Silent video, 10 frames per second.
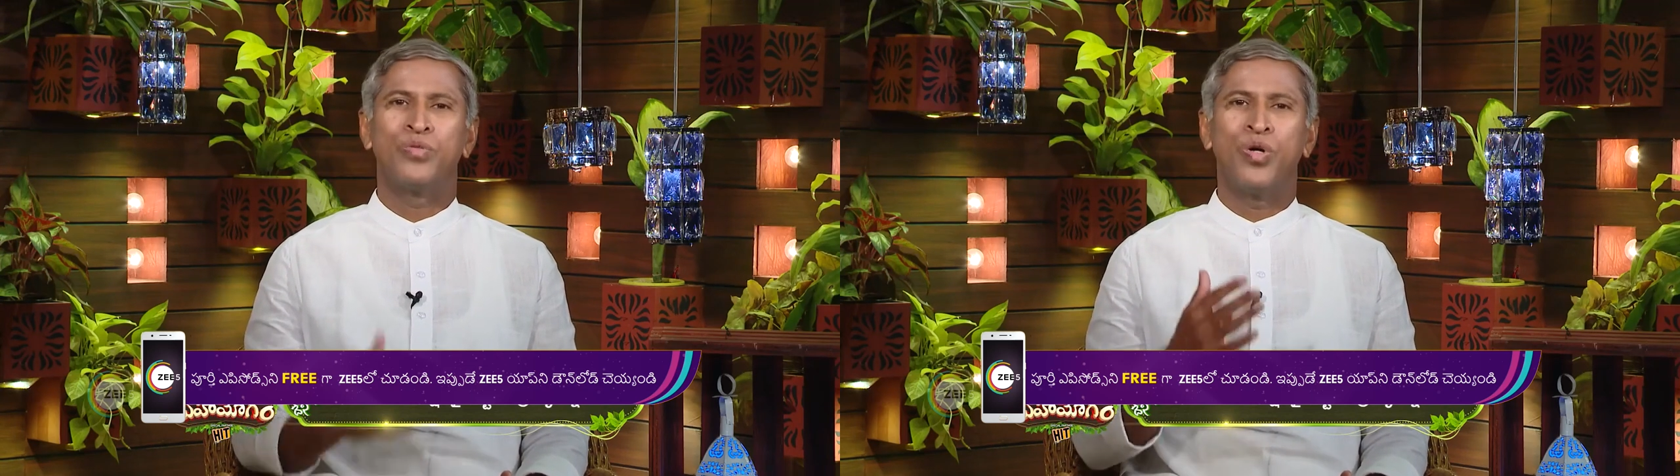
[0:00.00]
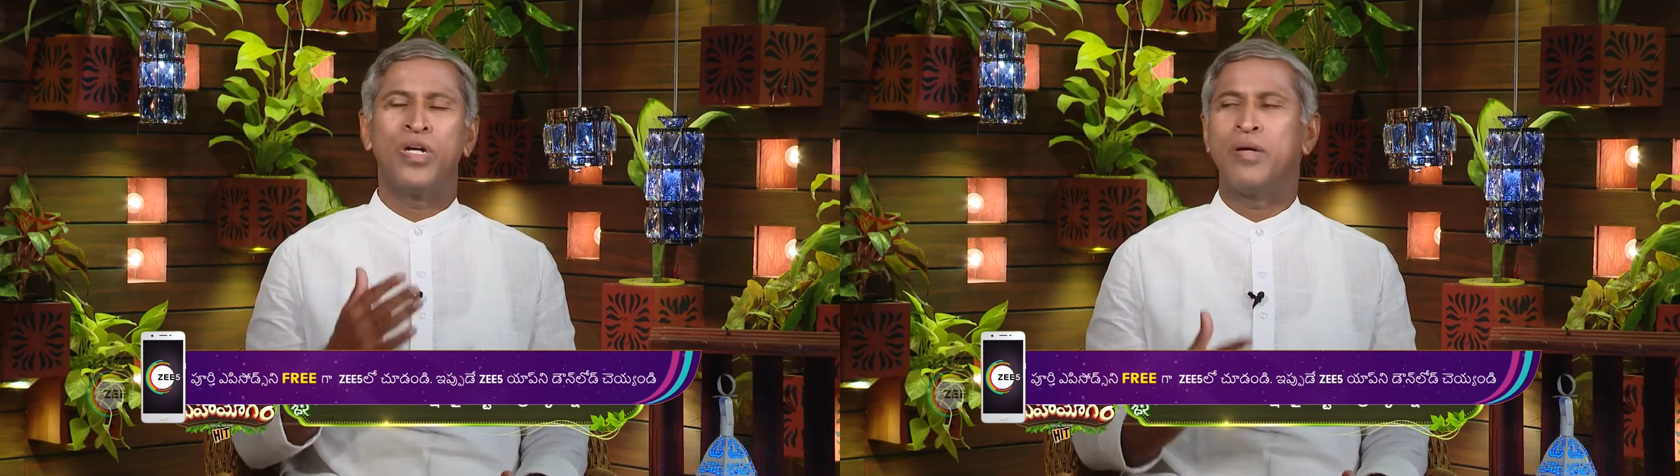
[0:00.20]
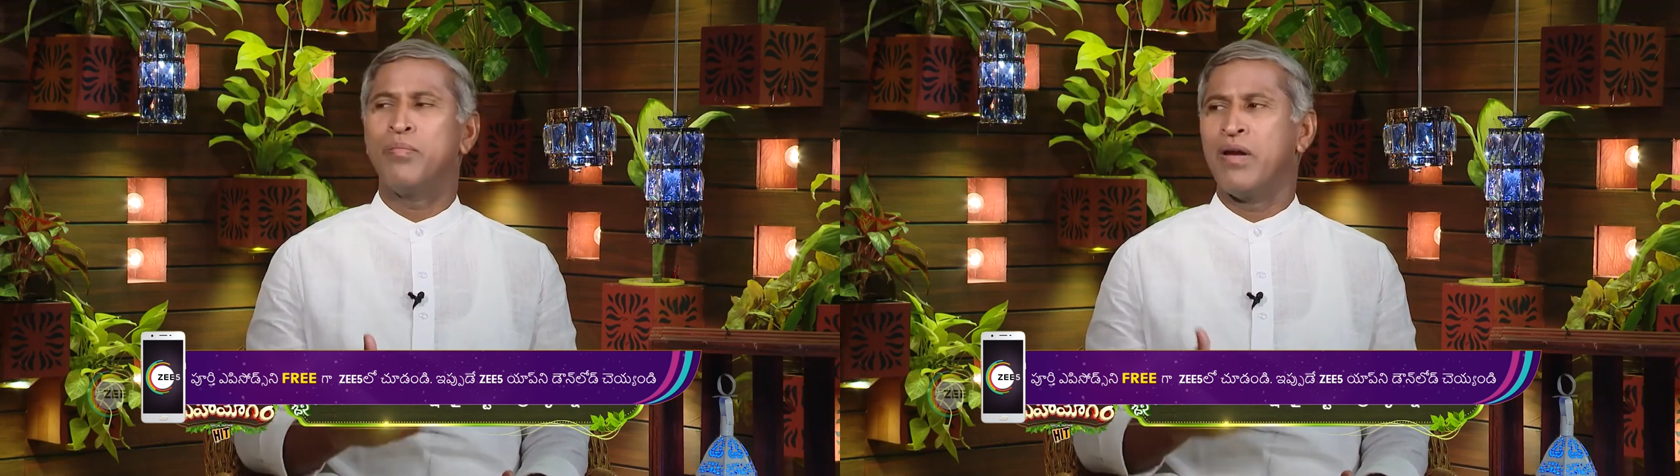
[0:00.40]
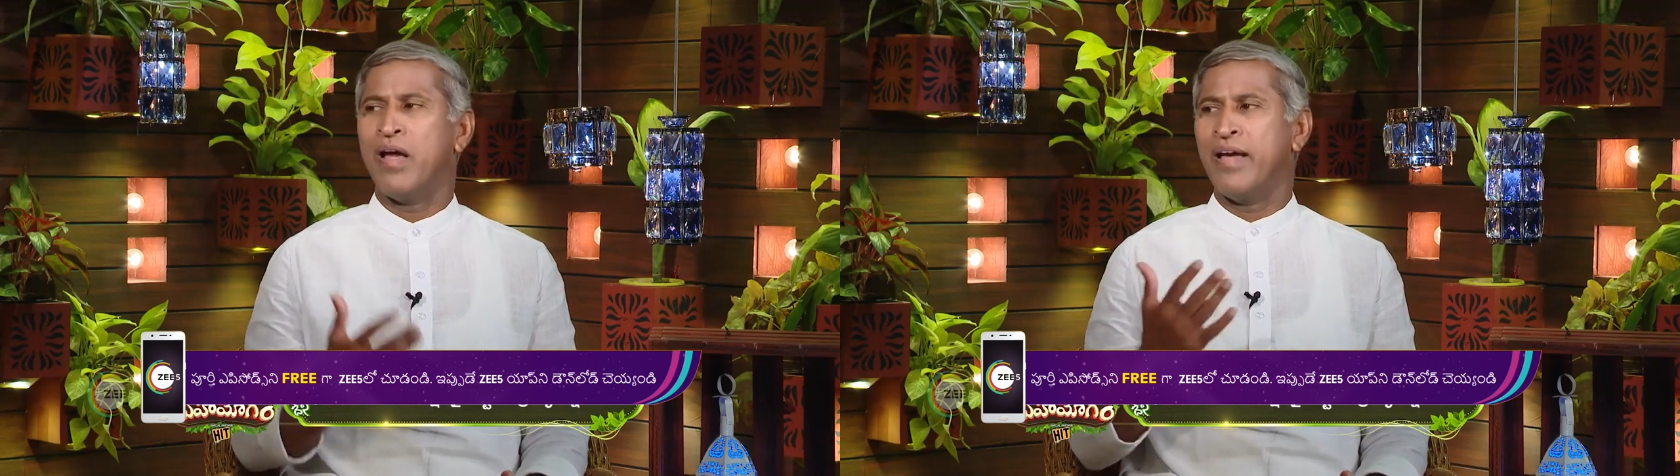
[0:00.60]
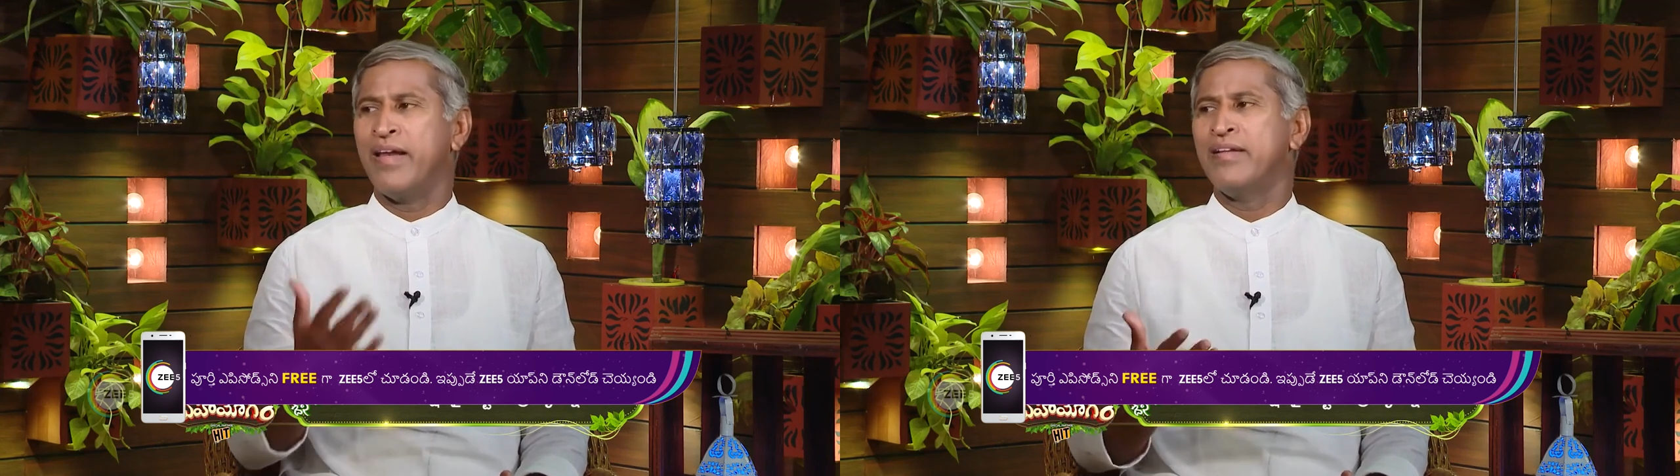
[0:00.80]
సోడియం
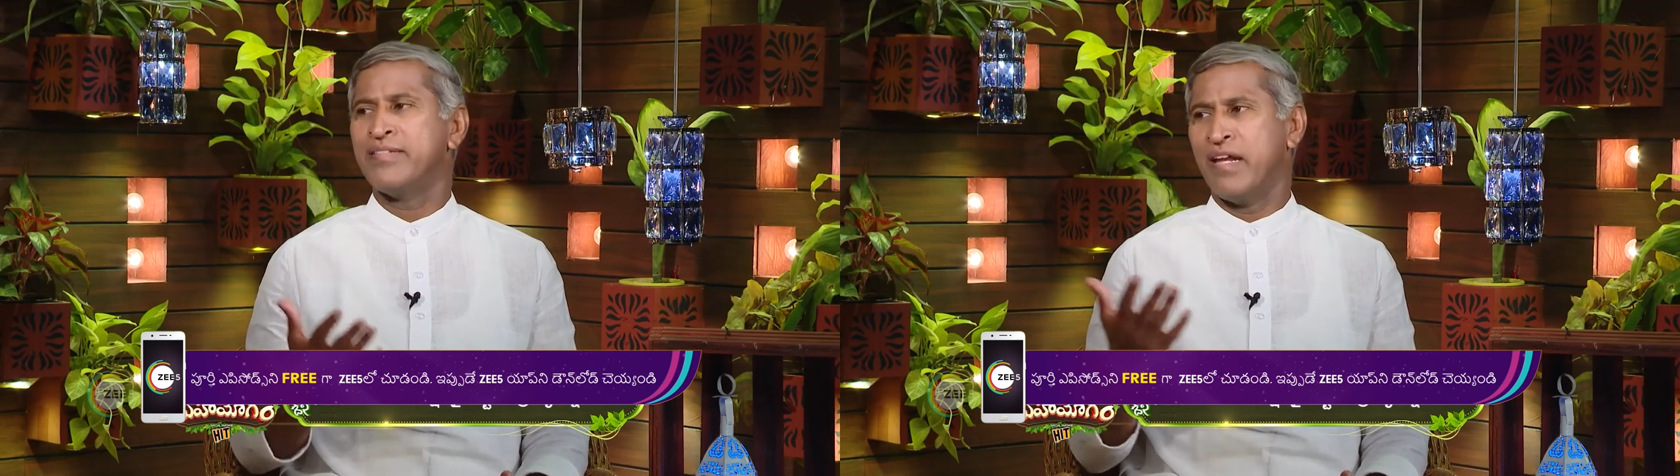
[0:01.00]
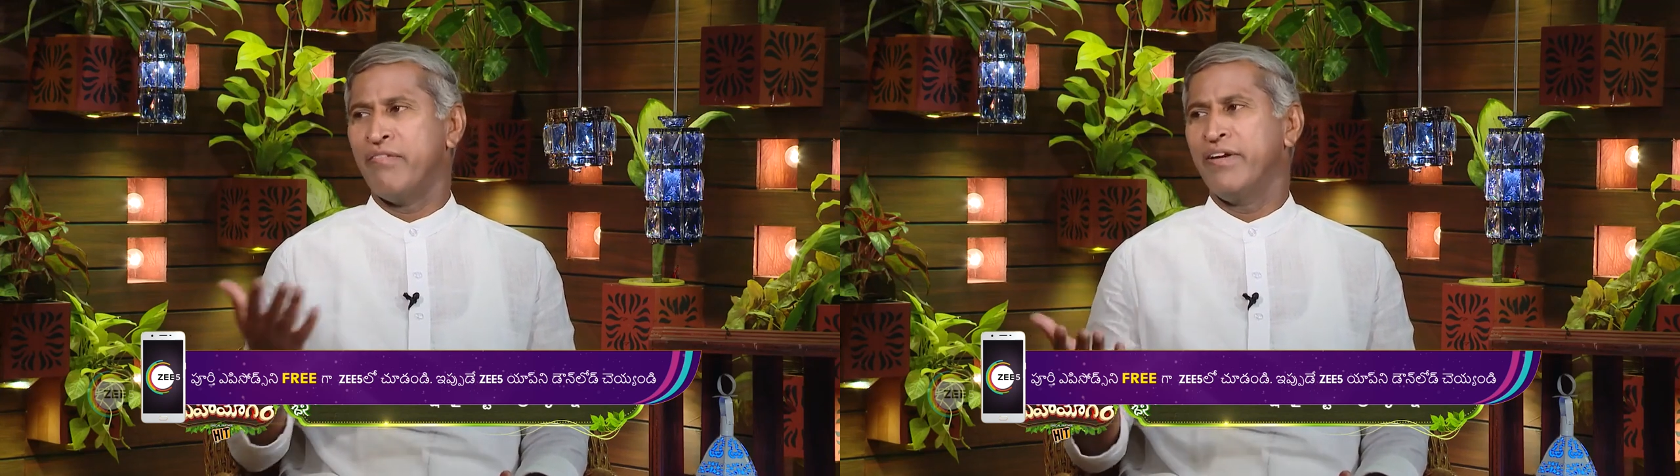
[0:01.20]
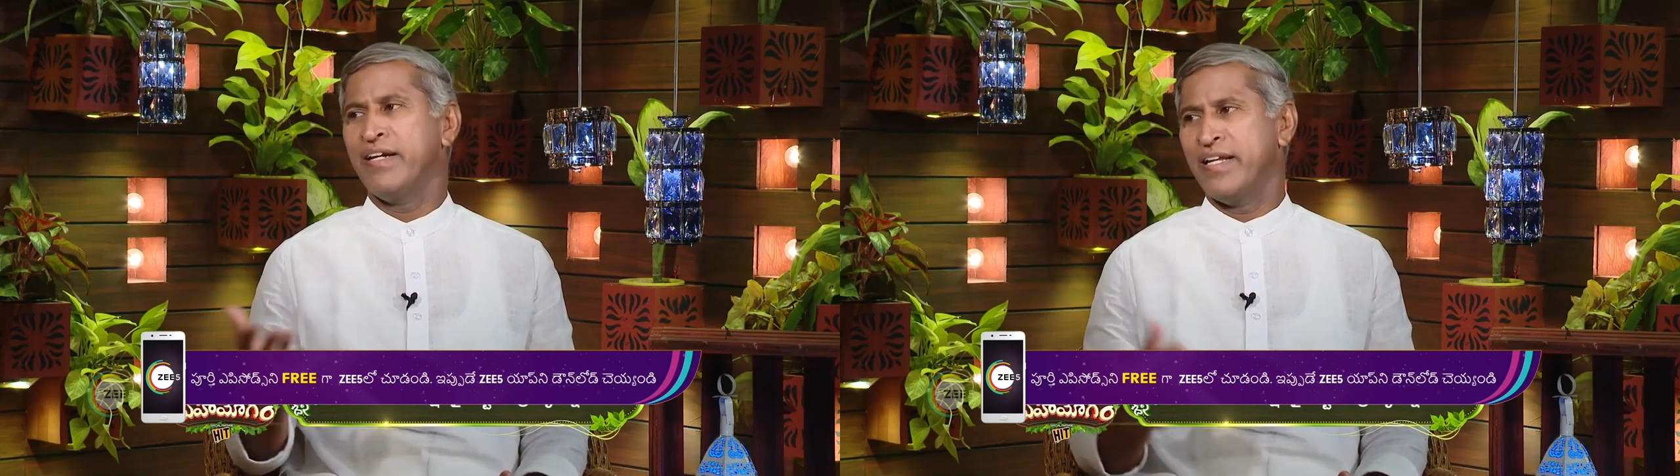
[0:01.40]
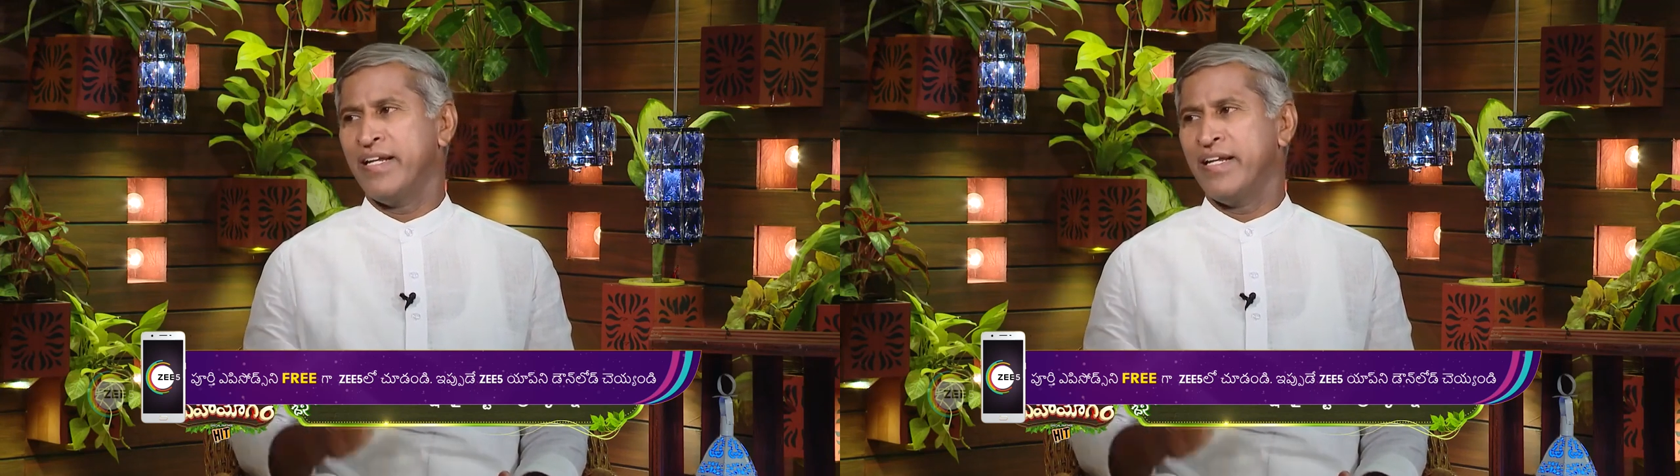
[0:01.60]
లారిల్ సల్ఫేట్